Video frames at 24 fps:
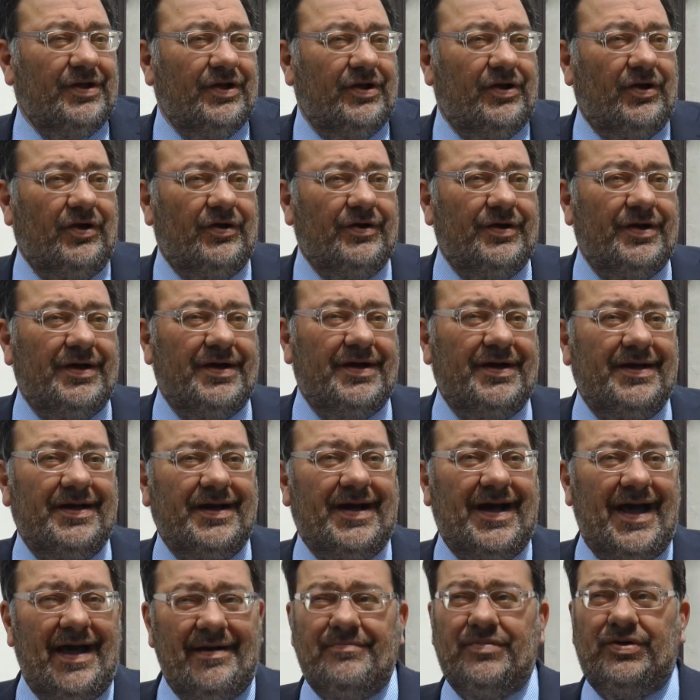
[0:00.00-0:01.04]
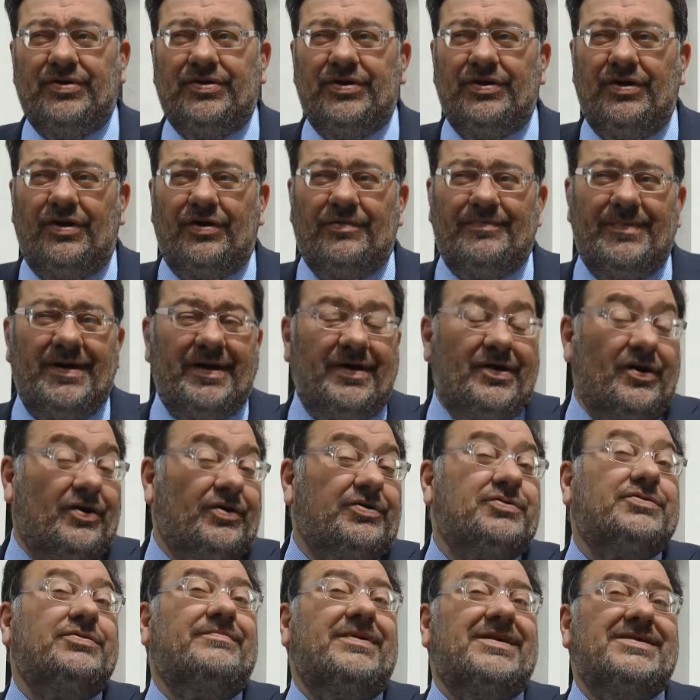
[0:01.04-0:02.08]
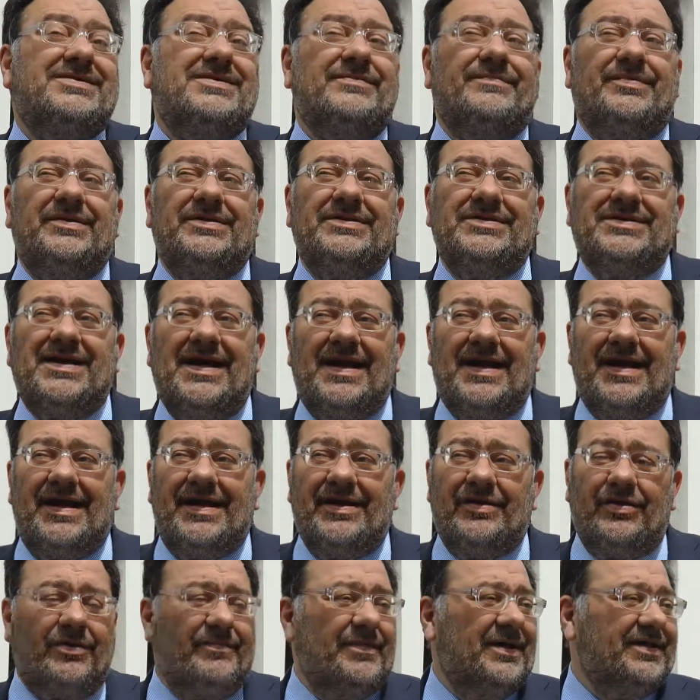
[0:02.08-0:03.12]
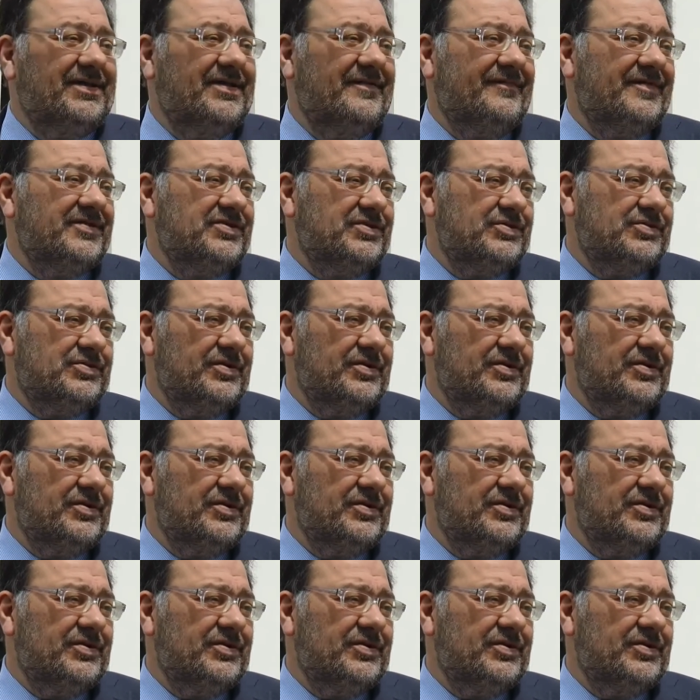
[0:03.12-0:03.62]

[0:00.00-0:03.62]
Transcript: con cambio di norme in corso, basti pensare alle normative sui